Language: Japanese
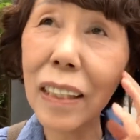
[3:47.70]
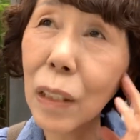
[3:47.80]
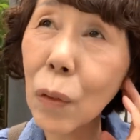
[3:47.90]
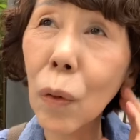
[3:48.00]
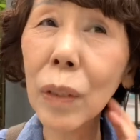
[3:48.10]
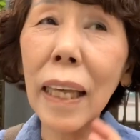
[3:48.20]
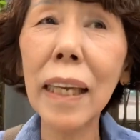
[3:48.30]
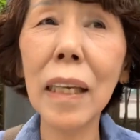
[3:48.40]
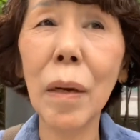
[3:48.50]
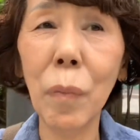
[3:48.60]
そのお
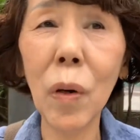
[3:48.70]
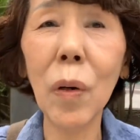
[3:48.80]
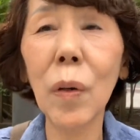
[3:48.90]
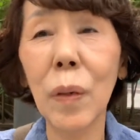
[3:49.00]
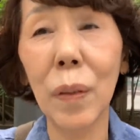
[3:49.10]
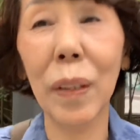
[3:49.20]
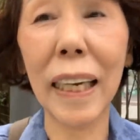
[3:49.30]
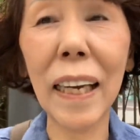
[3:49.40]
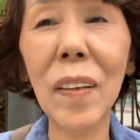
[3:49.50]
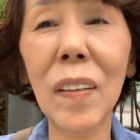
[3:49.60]
手入れも
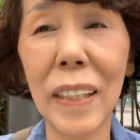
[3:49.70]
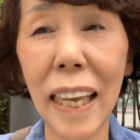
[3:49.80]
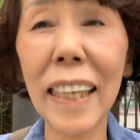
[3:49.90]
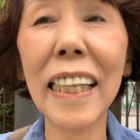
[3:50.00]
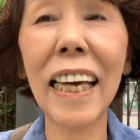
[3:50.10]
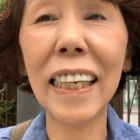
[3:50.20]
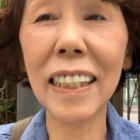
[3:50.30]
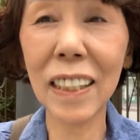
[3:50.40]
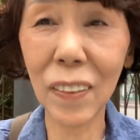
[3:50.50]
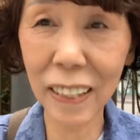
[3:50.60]
結構ね大
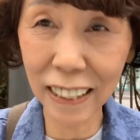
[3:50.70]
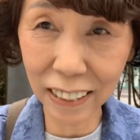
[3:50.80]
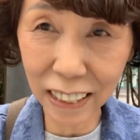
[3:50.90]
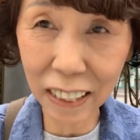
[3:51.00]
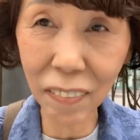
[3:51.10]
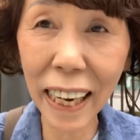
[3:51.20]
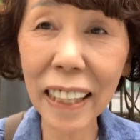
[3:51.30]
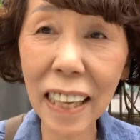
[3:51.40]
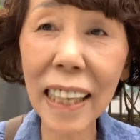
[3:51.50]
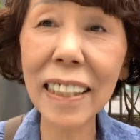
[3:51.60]
変そうですし、割
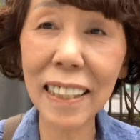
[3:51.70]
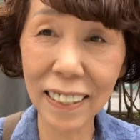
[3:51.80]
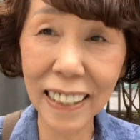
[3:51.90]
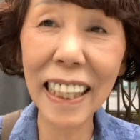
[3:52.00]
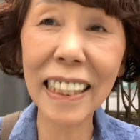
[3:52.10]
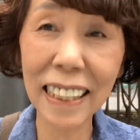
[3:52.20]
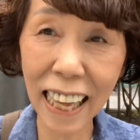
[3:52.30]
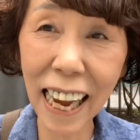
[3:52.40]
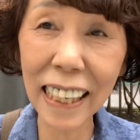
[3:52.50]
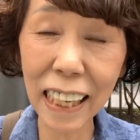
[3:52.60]
れたりするんです
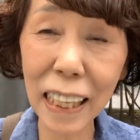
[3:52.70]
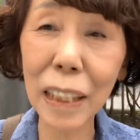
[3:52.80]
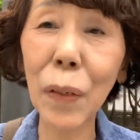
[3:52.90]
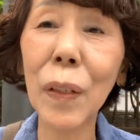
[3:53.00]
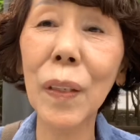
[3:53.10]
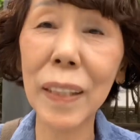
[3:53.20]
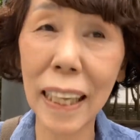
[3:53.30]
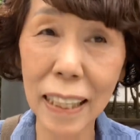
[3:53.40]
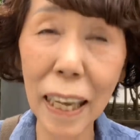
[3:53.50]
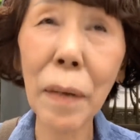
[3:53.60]
ね、あれ珪藻土っ
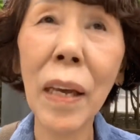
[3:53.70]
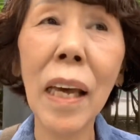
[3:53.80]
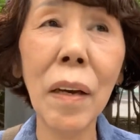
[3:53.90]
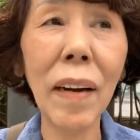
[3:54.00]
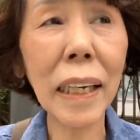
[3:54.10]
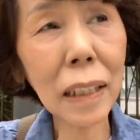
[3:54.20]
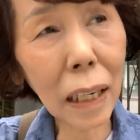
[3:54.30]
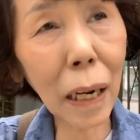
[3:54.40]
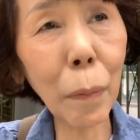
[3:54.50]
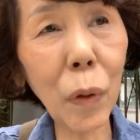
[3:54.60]
てね。割れ
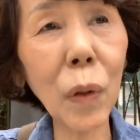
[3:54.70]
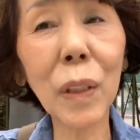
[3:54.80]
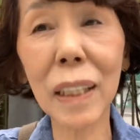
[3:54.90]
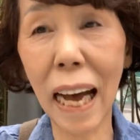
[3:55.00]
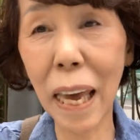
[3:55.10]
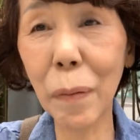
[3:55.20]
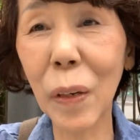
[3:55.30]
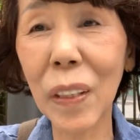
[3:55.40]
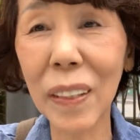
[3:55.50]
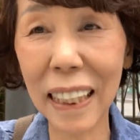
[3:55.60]
たらもう使い
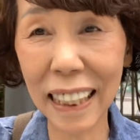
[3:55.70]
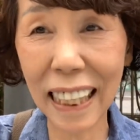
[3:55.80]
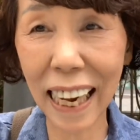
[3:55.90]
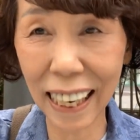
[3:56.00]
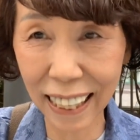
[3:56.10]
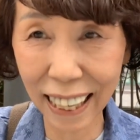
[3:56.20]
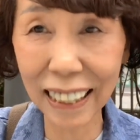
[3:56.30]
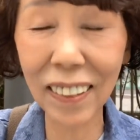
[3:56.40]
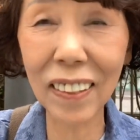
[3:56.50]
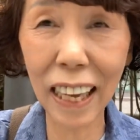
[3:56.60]
物にならない
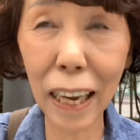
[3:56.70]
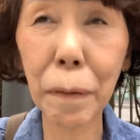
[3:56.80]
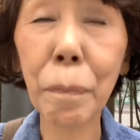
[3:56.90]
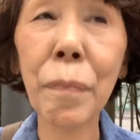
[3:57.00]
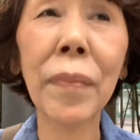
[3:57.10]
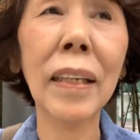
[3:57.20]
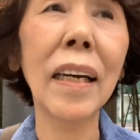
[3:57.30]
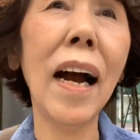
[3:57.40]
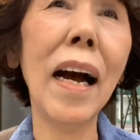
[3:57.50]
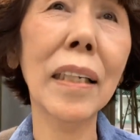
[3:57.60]
ので、
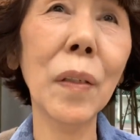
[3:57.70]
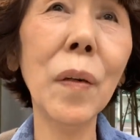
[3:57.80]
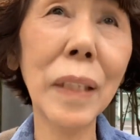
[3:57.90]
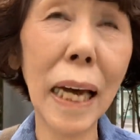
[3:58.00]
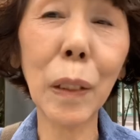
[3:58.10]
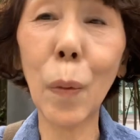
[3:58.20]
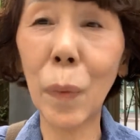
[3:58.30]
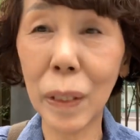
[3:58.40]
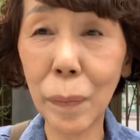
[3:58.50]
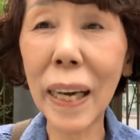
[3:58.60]
そうだと
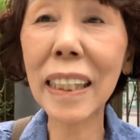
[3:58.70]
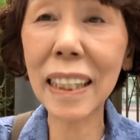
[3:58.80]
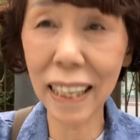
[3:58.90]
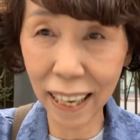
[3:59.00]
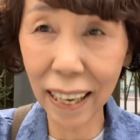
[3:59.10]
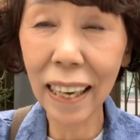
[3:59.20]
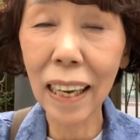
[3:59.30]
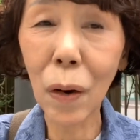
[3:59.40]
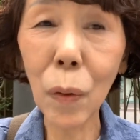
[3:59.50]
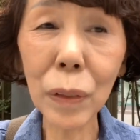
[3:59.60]
思いまして、
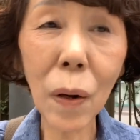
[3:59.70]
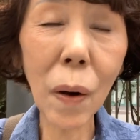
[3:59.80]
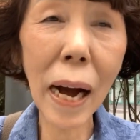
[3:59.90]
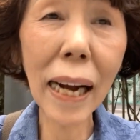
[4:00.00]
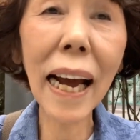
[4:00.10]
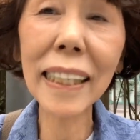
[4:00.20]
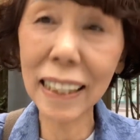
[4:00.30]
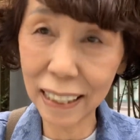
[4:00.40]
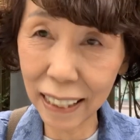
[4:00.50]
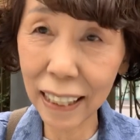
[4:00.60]
お風呂上がり
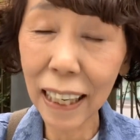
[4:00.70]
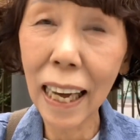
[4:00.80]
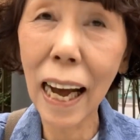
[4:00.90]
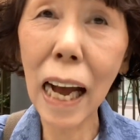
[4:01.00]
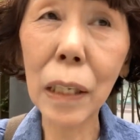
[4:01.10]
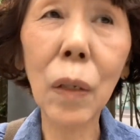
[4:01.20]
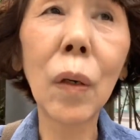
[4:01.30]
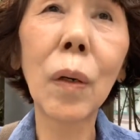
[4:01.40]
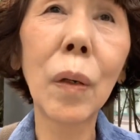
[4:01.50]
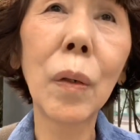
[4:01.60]
に
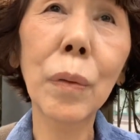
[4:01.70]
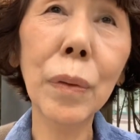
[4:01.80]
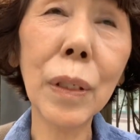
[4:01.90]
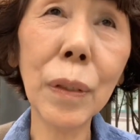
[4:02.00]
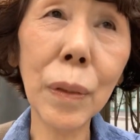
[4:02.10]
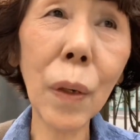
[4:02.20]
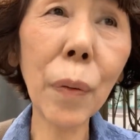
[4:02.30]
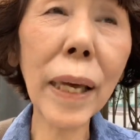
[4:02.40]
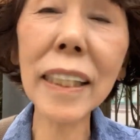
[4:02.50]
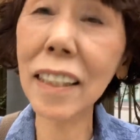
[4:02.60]
普通の
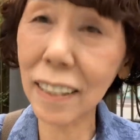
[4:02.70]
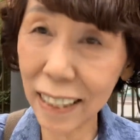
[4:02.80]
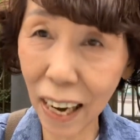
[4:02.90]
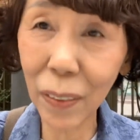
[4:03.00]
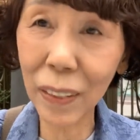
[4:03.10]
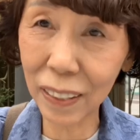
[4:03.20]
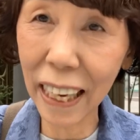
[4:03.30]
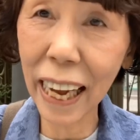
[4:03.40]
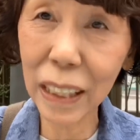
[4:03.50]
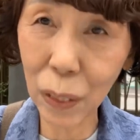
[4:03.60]
フェイスタぐ
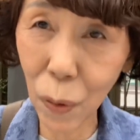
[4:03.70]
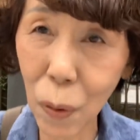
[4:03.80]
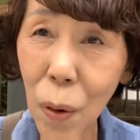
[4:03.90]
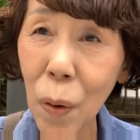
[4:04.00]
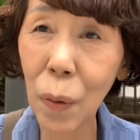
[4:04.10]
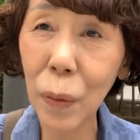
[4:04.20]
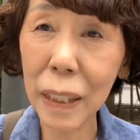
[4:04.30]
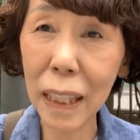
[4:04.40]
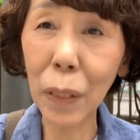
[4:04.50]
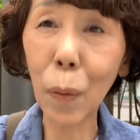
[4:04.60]
らいの大
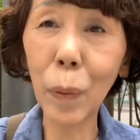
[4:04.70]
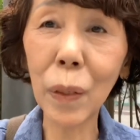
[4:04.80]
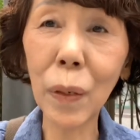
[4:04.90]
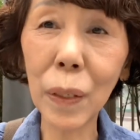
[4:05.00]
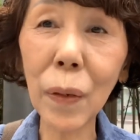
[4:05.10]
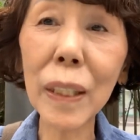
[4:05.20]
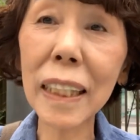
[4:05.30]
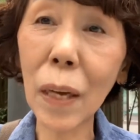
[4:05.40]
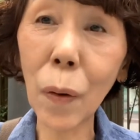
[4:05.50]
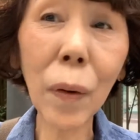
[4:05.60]
きさのものを用意し
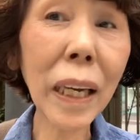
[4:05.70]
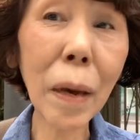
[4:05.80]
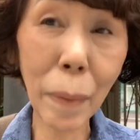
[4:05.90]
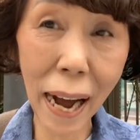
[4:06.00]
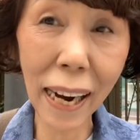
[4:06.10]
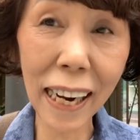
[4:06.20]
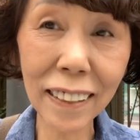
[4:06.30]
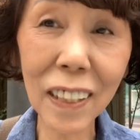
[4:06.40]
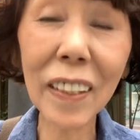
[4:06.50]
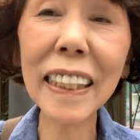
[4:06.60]
ておけば、上が
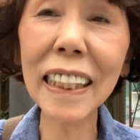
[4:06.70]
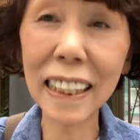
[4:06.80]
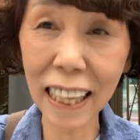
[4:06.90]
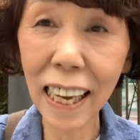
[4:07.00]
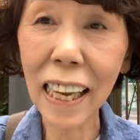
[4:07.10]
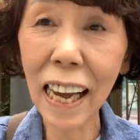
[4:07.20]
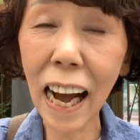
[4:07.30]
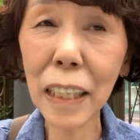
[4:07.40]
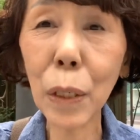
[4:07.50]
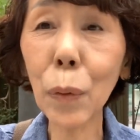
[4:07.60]
る時にね
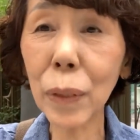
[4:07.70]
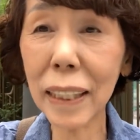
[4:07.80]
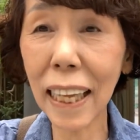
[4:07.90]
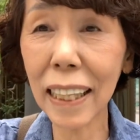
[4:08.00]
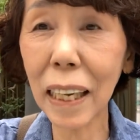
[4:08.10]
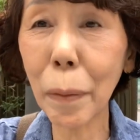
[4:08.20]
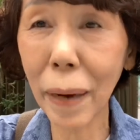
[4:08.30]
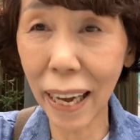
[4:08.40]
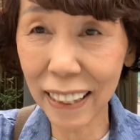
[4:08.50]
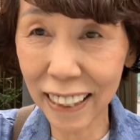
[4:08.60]
足を拭いて出れ
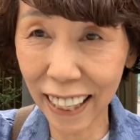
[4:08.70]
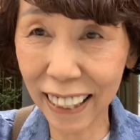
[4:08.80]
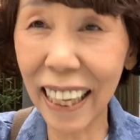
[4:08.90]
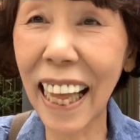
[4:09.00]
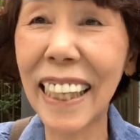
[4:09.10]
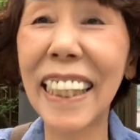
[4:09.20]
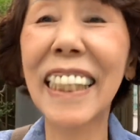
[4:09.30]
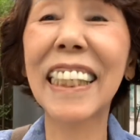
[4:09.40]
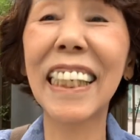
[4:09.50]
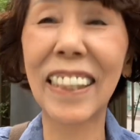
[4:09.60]
ばいいだけなん
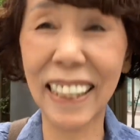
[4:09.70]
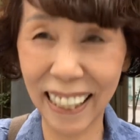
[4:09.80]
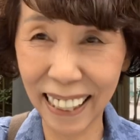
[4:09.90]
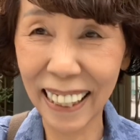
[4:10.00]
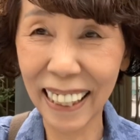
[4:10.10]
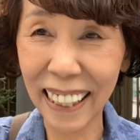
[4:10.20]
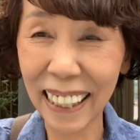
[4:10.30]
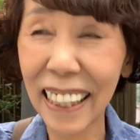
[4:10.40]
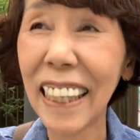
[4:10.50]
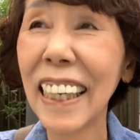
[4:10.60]
ですよね。
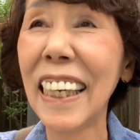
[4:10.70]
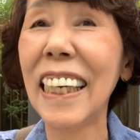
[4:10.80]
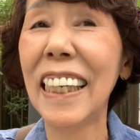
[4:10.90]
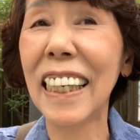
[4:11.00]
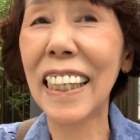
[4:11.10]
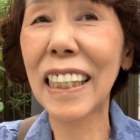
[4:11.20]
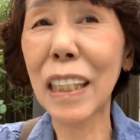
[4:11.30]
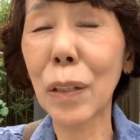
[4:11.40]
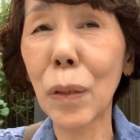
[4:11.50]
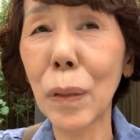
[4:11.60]

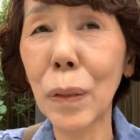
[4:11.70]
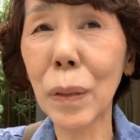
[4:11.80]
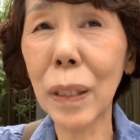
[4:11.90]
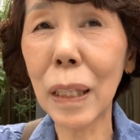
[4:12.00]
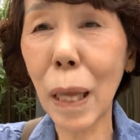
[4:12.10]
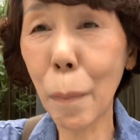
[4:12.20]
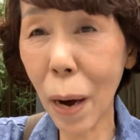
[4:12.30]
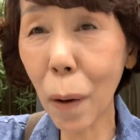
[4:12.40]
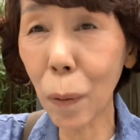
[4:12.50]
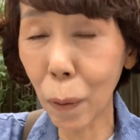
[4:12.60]
その手
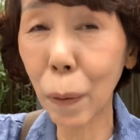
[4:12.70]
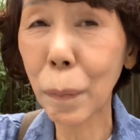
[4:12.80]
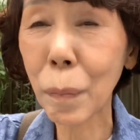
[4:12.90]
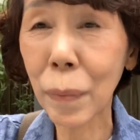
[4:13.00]
間を